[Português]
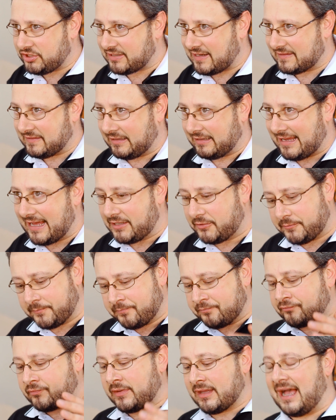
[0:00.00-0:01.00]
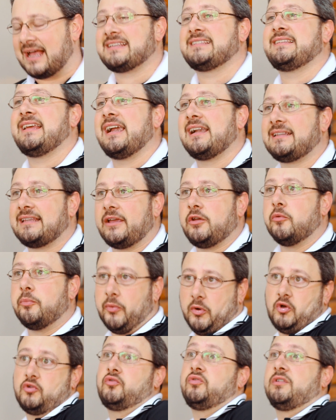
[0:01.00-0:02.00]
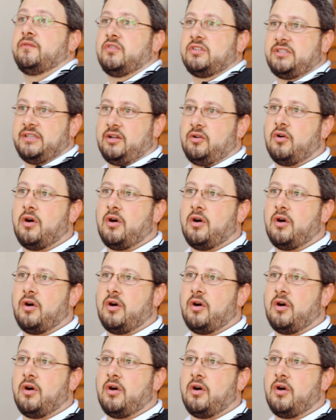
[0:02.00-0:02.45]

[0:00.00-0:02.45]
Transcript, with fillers: de cada lado. Acerta aí o ponto que você